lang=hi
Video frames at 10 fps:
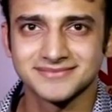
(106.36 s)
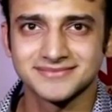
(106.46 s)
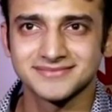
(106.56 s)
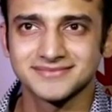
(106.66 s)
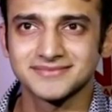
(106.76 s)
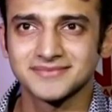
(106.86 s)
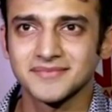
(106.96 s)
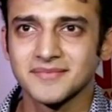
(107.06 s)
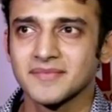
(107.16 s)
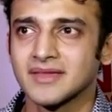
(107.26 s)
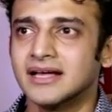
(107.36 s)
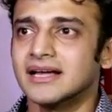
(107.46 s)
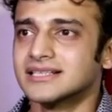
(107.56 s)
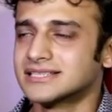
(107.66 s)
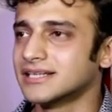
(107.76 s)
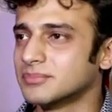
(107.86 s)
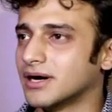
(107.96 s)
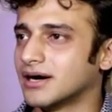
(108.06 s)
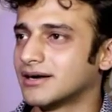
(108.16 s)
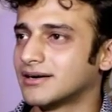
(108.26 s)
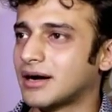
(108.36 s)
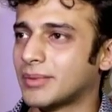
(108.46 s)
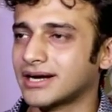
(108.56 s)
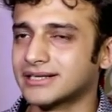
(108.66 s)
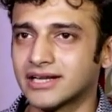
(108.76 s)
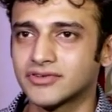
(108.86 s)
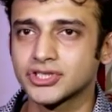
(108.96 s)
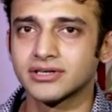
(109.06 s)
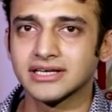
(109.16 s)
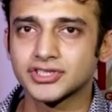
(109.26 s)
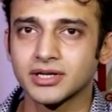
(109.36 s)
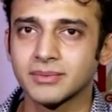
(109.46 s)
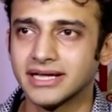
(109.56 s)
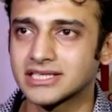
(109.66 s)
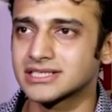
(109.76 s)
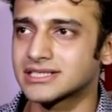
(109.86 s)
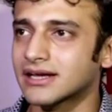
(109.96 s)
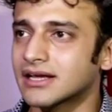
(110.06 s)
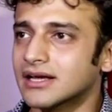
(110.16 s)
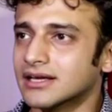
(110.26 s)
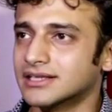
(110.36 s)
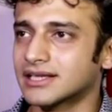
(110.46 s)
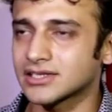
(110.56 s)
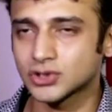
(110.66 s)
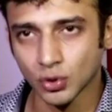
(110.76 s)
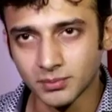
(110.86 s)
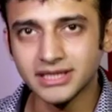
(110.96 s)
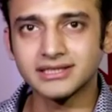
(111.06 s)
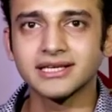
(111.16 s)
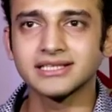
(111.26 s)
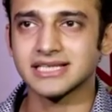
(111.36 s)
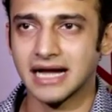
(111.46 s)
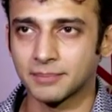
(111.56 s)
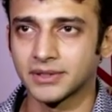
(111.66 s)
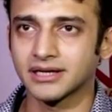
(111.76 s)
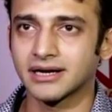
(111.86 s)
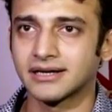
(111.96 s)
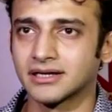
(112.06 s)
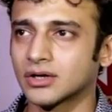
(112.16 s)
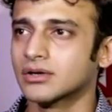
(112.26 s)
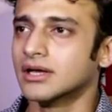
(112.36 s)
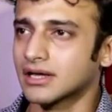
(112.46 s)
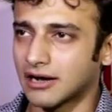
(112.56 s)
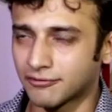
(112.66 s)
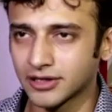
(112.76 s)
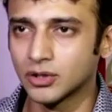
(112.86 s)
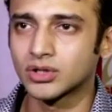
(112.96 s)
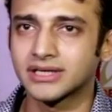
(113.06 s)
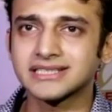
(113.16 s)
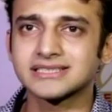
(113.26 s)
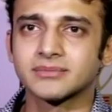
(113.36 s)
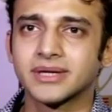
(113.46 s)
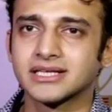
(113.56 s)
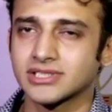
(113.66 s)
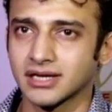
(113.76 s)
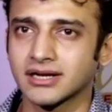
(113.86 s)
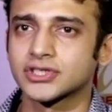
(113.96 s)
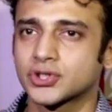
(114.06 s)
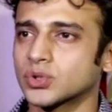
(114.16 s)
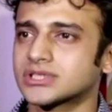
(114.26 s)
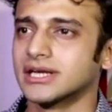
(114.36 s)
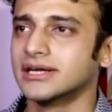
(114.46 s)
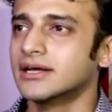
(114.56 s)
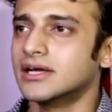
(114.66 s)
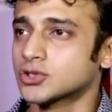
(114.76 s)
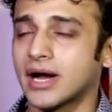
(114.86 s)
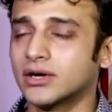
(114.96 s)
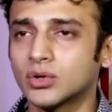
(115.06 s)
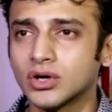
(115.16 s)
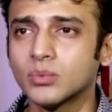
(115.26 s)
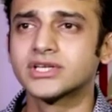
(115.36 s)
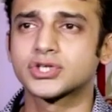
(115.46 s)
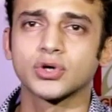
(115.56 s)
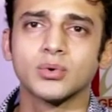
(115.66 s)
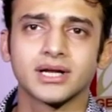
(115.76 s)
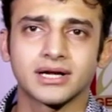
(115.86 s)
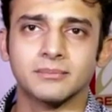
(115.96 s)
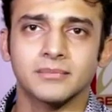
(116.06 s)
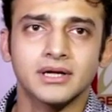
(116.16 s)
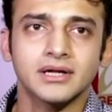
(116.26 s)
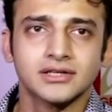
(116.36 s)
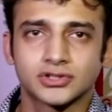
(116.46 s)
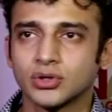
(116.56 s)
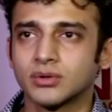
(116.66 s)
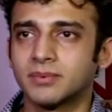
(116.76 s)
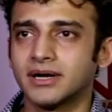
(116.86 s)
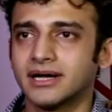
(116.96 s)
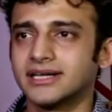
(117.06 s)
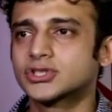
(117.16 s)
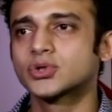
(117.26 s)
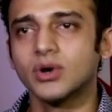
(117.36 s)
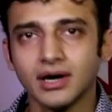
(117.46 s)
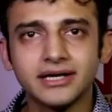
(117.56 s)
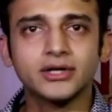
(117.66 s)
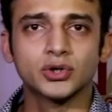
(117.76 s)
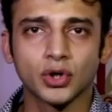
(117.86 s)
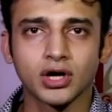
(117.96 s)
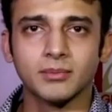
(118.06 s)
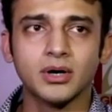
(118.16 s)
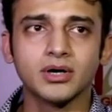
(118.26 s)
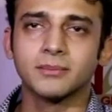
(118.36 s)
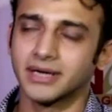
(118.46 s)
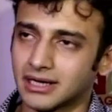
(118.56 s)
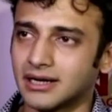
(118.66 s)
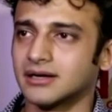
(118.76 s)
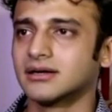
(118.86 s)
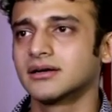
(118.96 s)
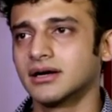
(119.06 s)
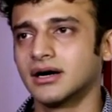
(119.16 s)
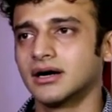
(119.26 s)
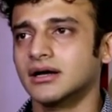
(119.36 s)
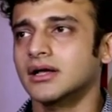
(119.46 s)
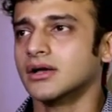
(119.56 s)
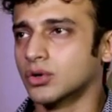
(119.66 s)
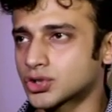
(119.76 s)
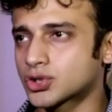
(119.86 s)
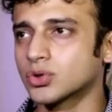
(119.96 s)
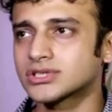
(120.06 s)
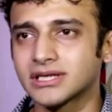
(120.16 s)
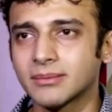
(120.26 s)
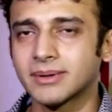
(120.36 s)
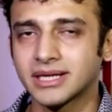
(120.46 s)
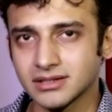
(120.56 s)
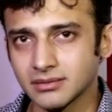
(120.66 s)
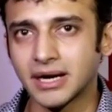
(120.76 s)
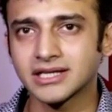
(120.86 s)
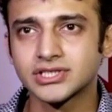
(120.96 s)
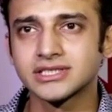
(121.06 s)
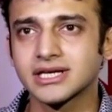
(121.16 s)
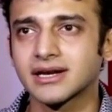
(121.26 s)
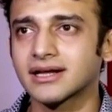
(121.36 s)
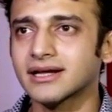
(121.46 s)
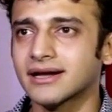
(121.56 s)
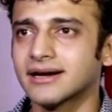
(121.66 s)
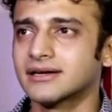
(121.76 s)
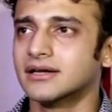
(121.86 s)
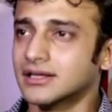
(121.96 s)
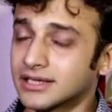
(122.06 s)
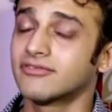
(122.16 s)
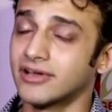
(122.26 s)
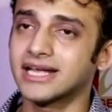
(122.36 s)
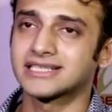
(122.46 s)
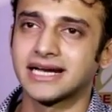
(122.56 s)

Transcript: सी uh, हमारे टेलीविजन इंडस्ट्री में एक चीज़ है कि देर आर सो मेनी थिंग्स हैपनिंग राइट नाउ काफ़ी लुक टेस्ट मेरे चल रहे हैं शोज़ के लिए सो आई डोंट नो विच शो विल कम सो इट्स टू अर्ली टू टॉक अबाउट बट हाँ uh, कुछ शोज़ की हमारी बातचीत चल रही है एंड दे आर वेरी